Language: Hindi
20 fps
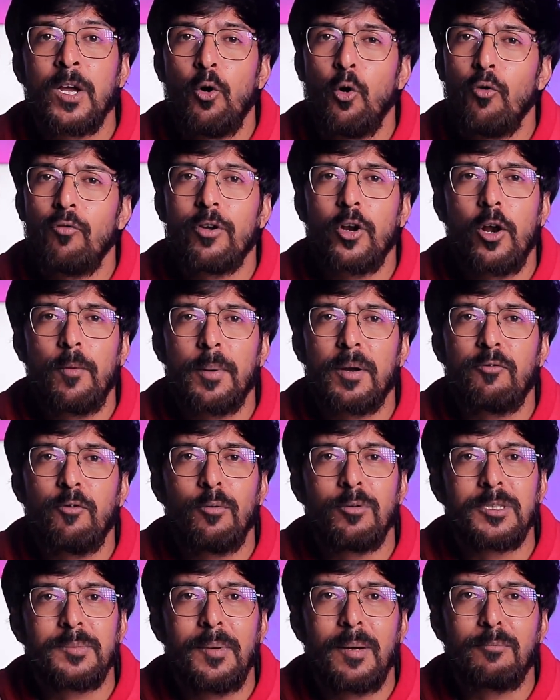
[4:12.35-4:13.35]
ओवरऑल
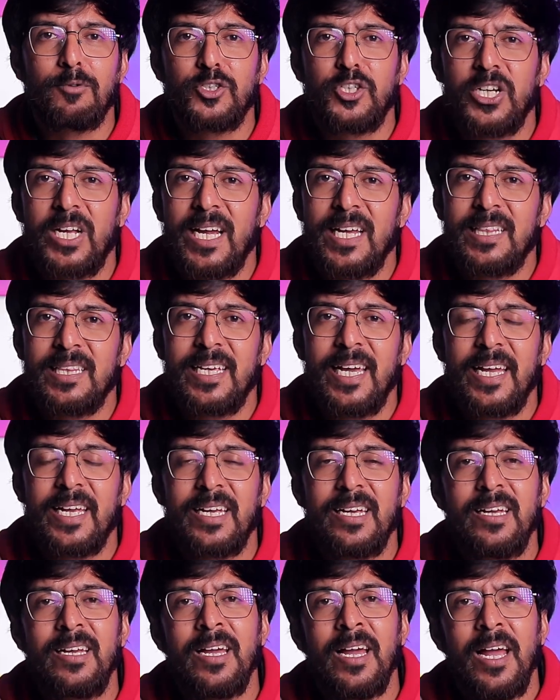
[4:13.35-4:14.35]
परफॉर्मेंस में आपको शिकायत नहीं
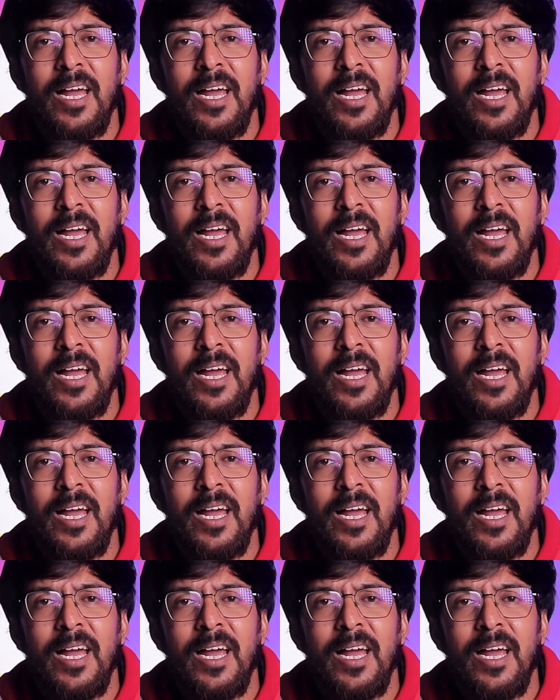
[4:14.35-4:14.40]
आएगी